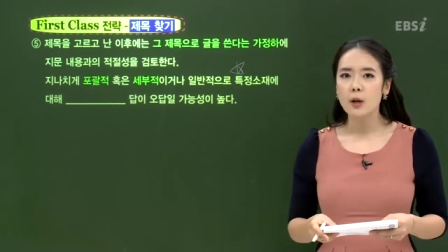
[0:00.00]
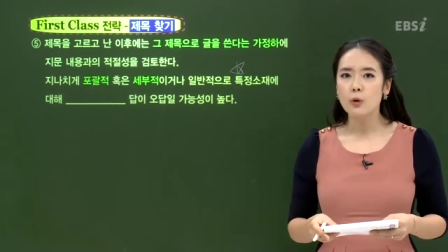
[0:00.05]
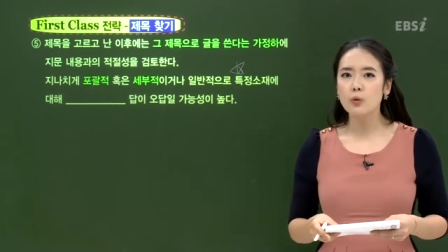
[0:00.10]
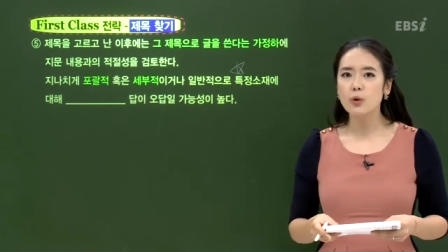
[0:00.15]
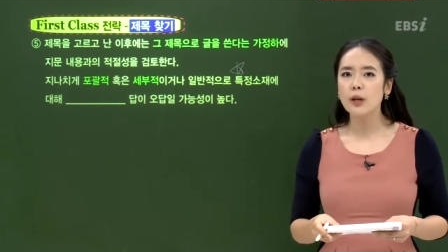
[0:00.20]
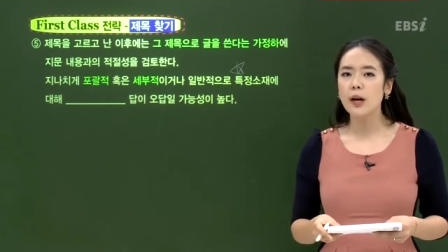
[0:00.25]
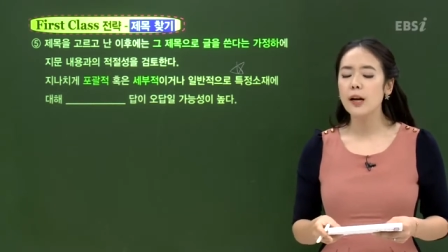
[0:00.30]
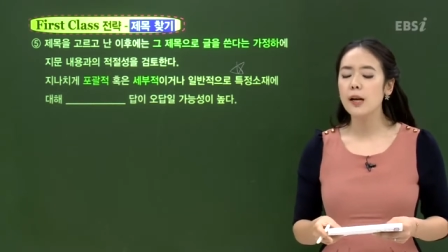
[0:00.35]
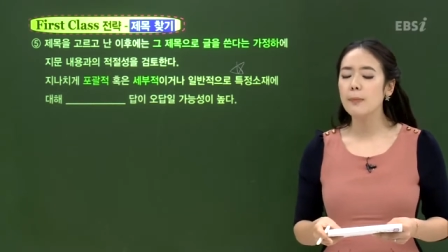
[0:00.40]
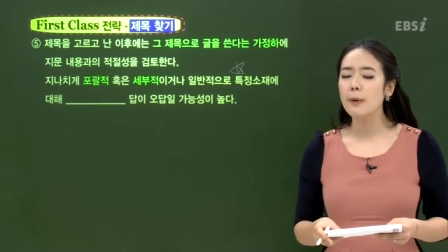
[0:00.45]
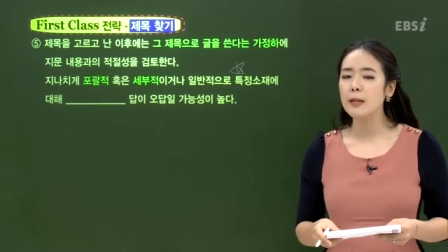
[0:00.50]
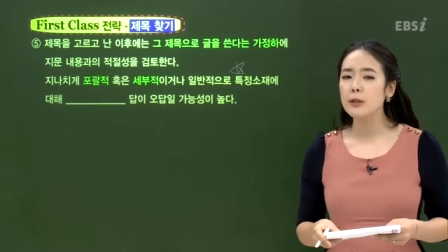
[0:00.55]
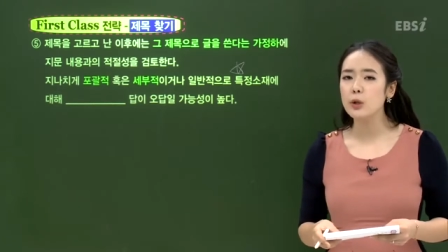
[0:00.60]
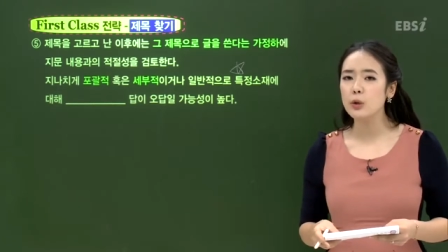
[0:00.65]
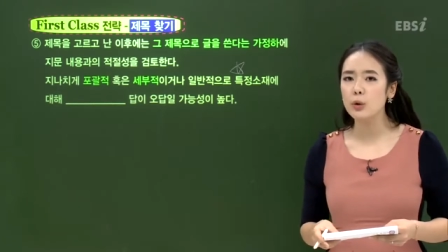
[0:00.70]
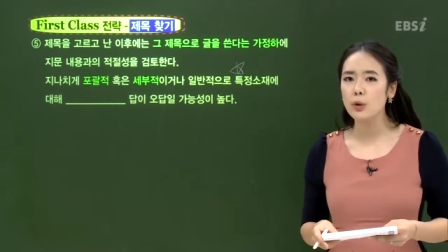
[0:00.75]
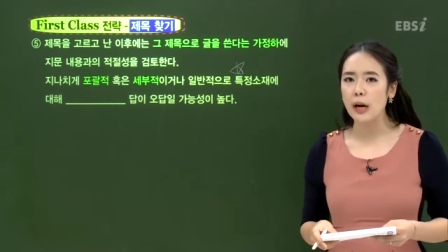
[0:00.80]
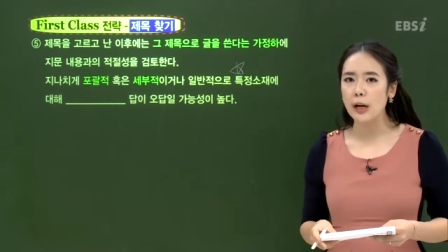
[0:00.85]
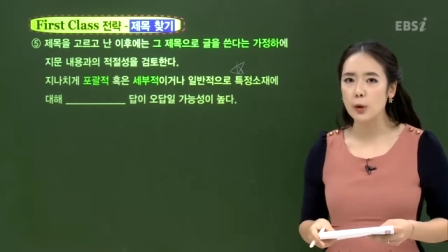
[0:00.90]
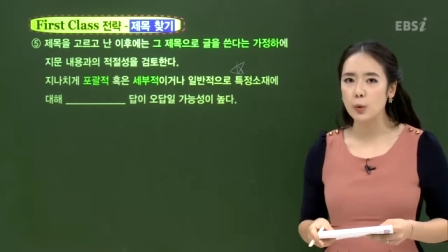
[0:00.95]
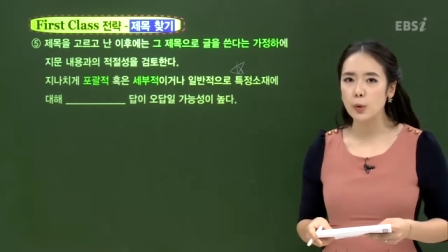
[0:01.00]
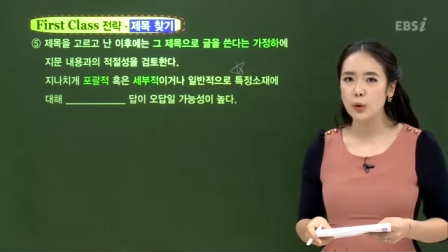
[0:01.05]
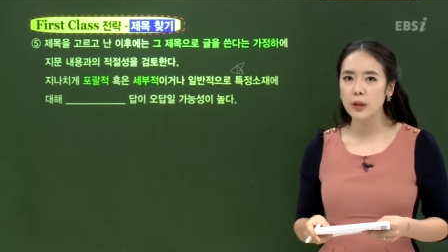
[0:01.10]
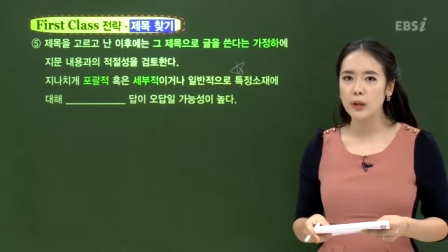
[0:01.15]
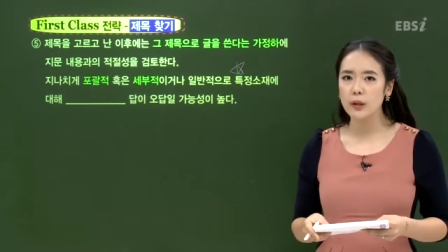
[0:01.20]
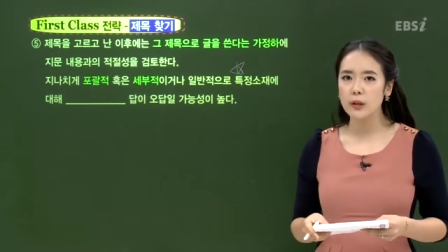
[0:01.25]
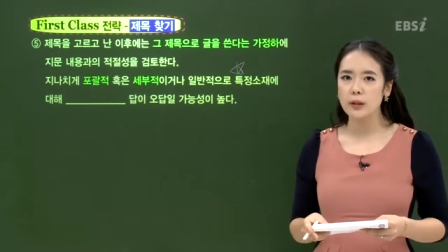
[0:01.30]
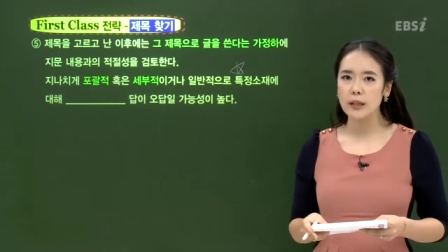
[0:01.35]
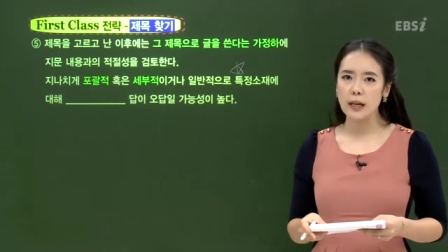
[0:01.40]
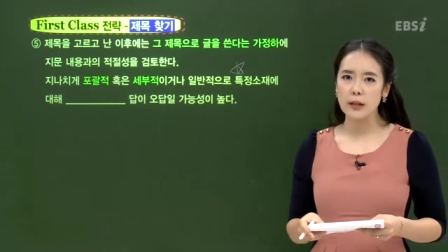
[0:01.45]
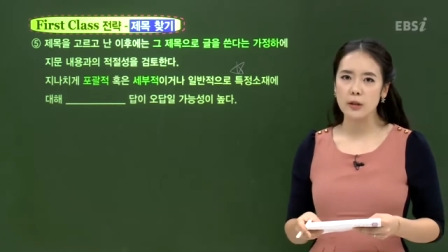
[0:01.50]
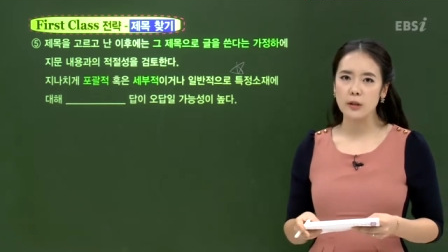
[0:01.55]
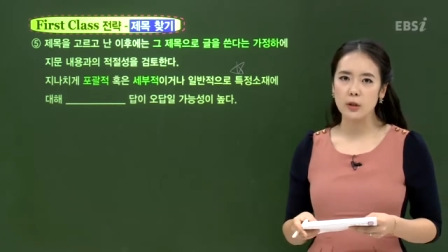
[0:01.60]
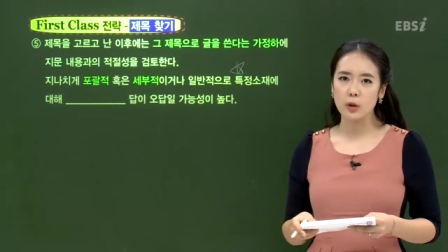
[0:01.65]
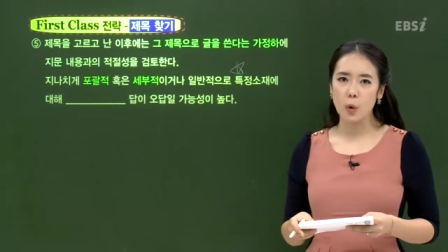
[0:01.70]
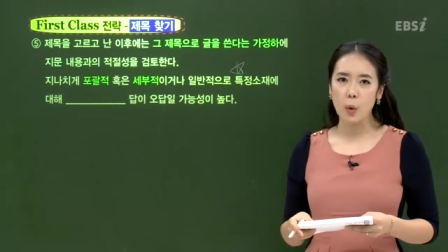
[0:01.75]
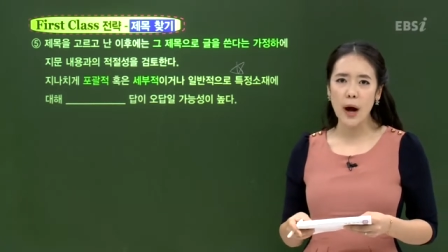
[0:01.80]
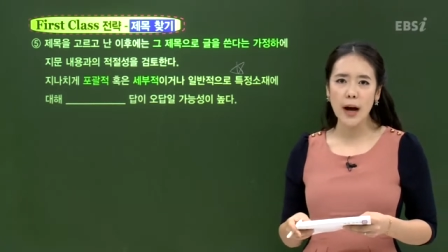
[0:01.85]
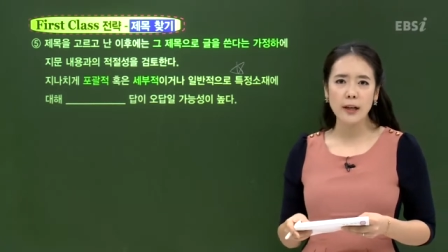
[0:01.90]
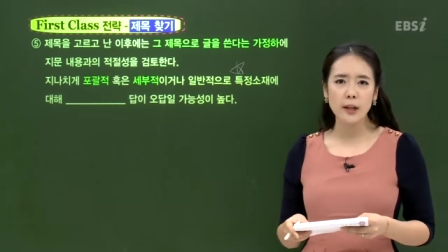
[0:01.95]
우리가 일반적으로 알고 있는 예를
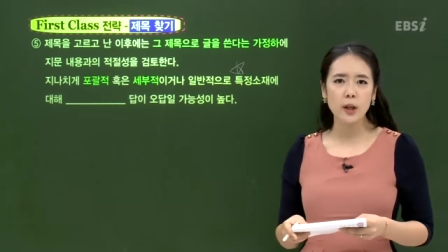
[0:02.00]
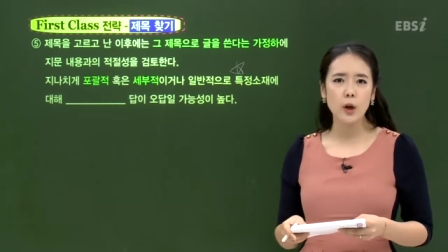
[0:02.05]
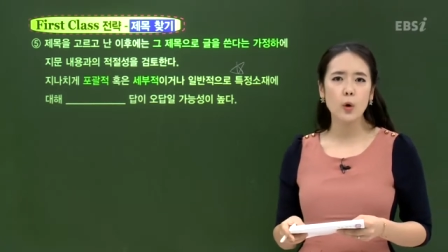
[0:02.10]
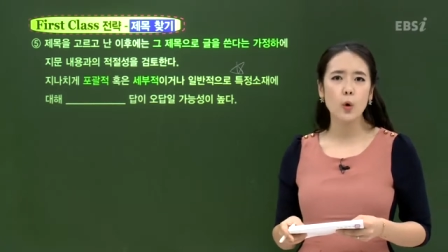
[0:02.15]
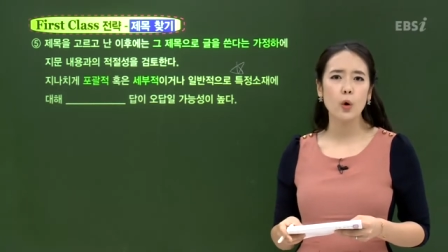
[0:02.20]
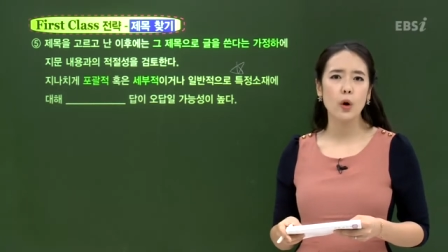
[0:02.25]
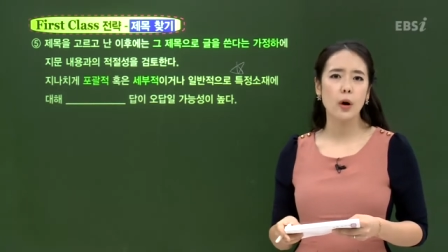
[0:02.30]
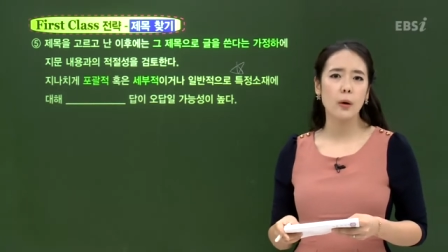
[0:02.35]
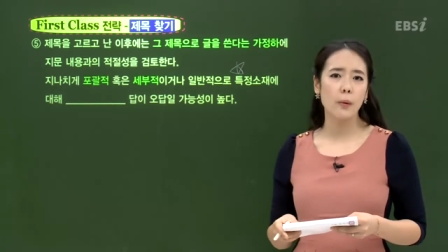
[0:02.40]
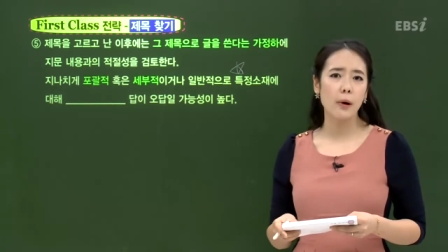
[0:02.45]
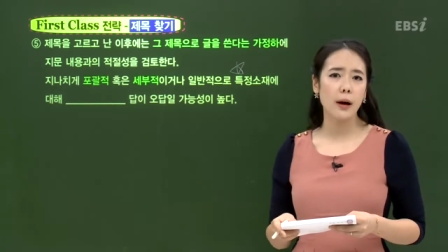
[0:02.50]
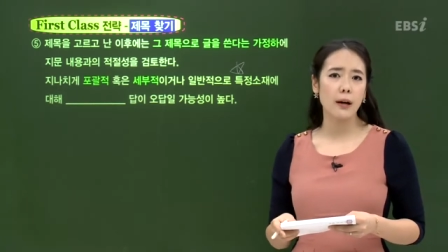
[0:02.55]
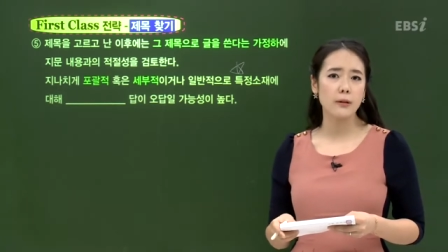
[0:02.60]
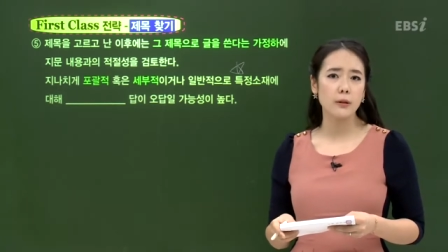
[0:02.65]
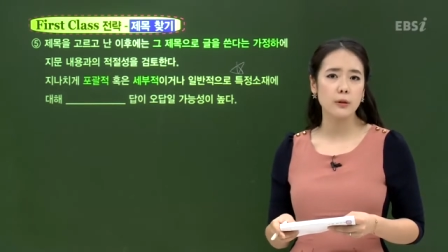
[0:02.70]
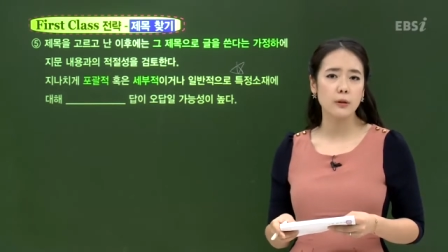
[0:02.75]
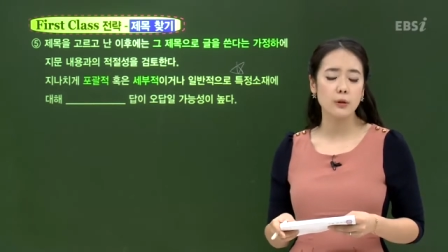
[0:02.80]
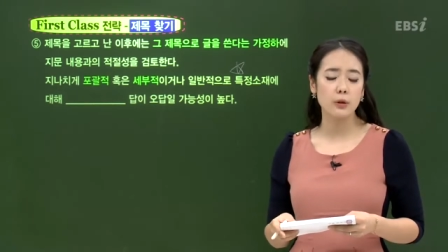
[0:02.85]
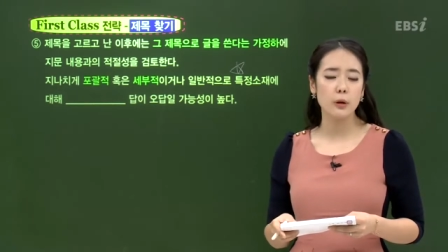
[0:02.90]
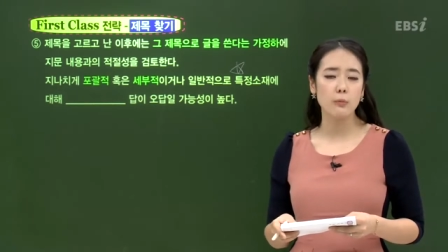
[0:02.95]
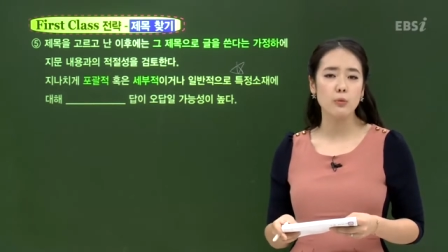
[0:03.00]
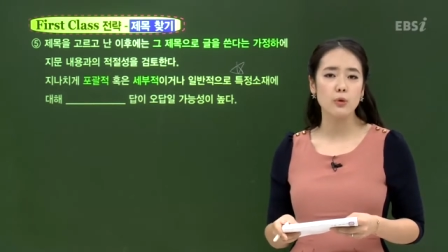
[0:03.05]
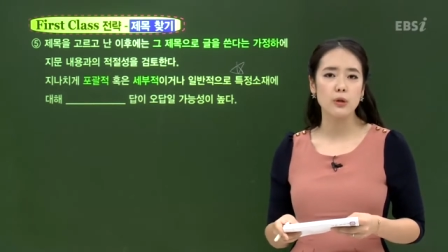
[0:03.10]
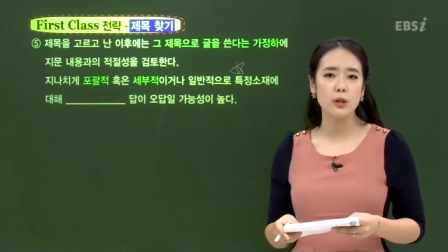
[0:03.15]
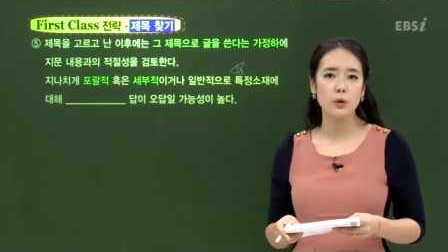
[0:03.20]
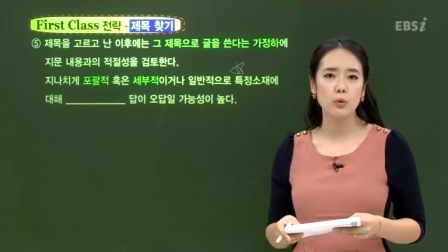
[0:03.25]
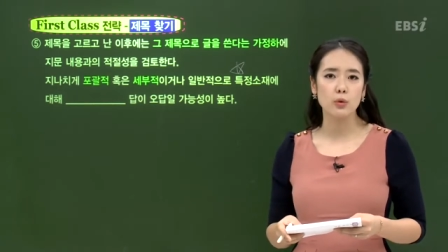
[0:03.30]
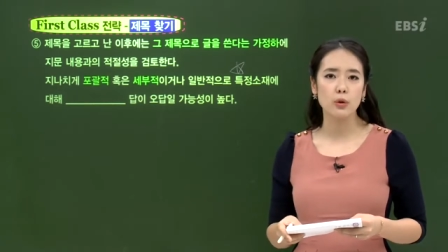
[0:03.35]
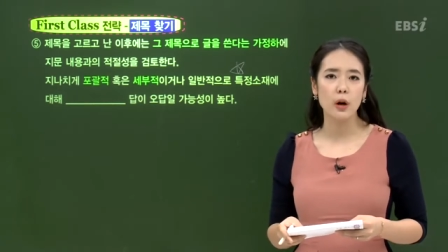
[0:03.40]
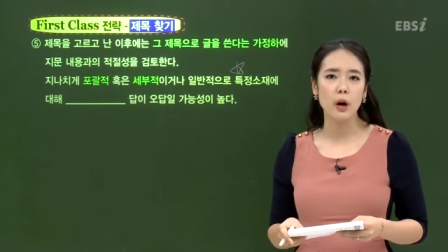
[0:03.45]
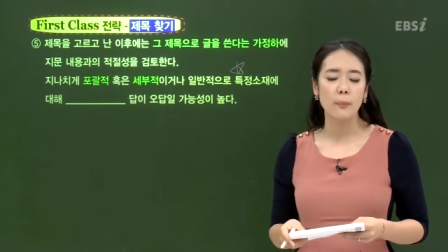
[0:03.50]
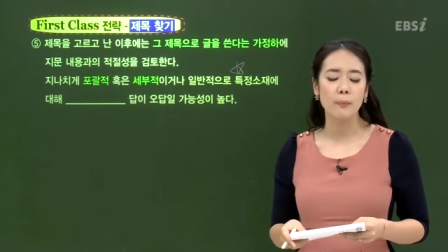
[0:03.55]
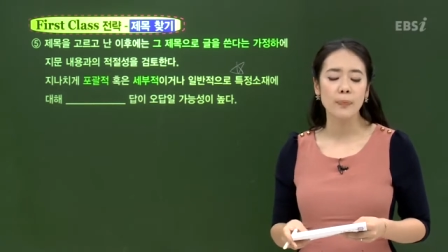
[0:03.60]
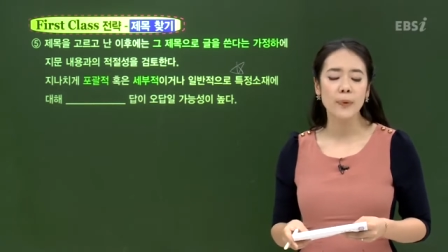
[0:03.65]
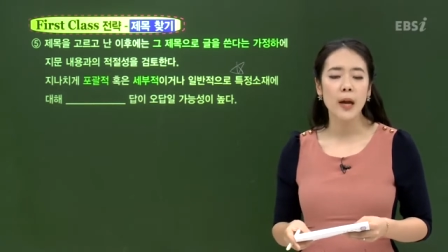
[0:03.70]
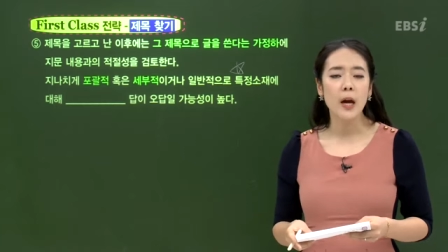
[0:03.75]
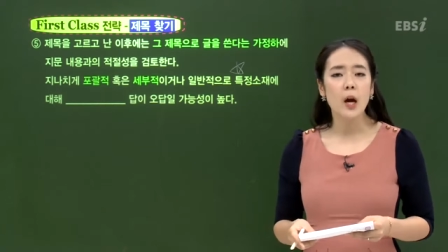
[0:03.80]
들어 환경 오염과 같은 그런 문제도요.